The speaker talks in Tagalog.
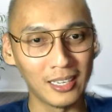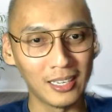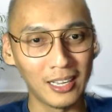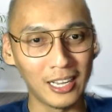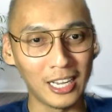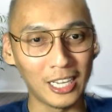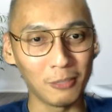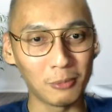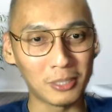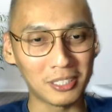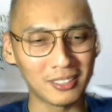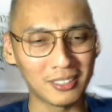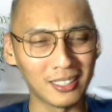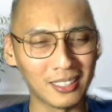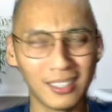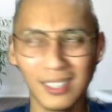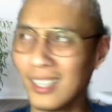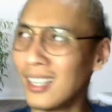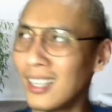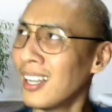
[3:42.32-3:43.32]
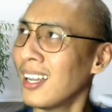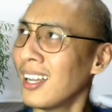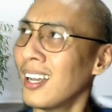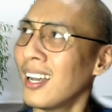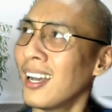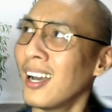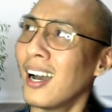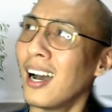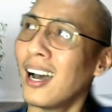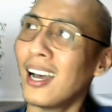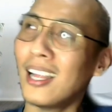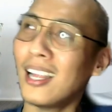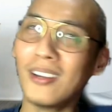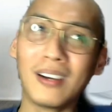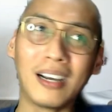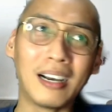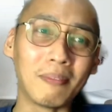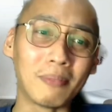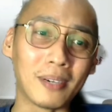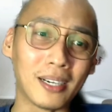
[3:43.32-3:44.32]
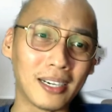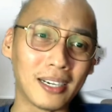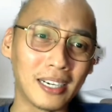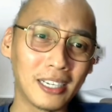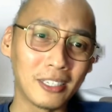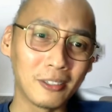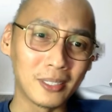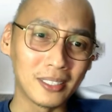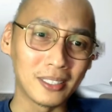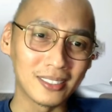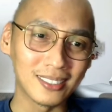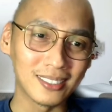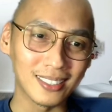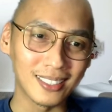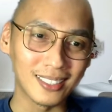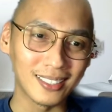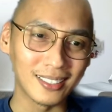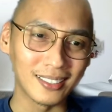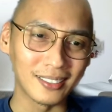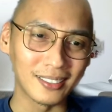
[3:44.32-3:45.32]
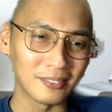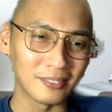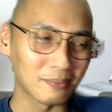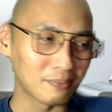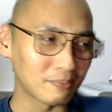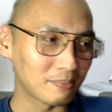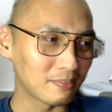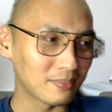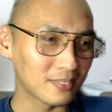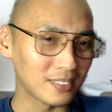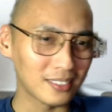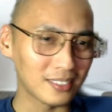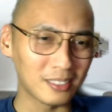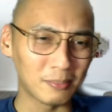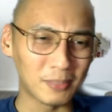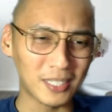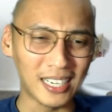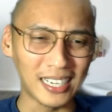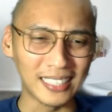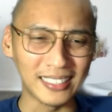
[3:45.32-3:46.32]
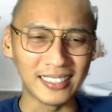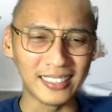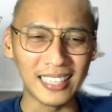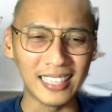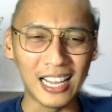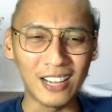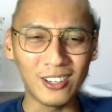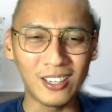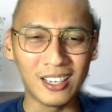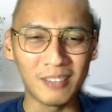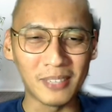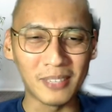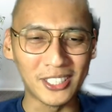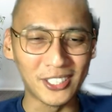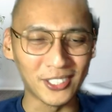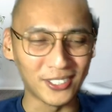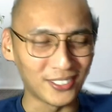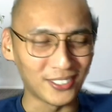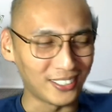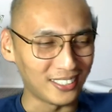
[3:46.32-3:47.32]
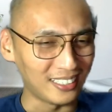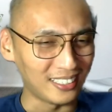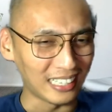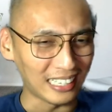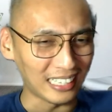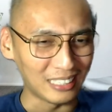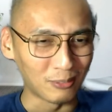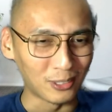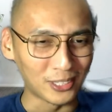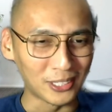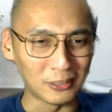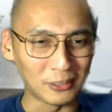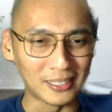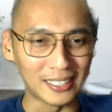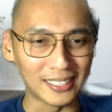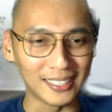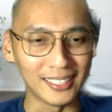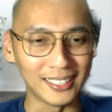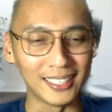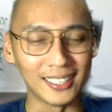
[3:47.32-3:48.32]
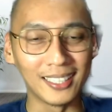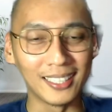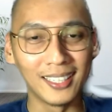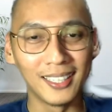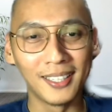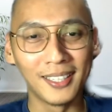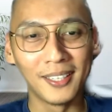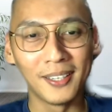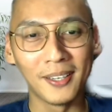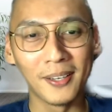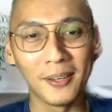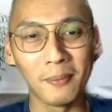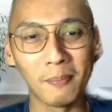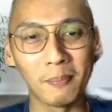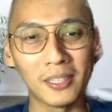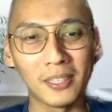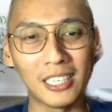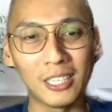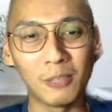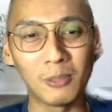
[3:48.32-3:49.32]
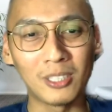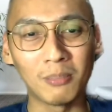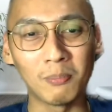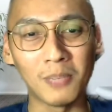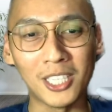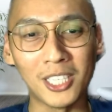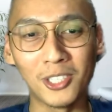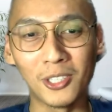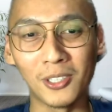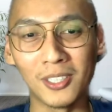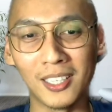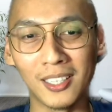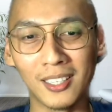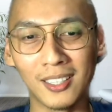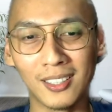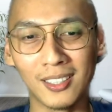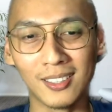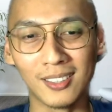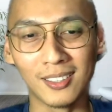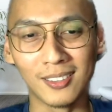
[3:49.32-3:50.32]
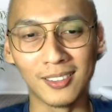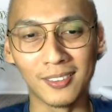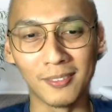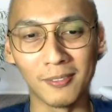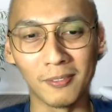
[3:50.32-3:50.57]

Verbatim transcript: I was, ano nga ba, I was, uh, kakatanda ako ha, ah, medyo nakalimutan ko na rin eh. But I was mentioning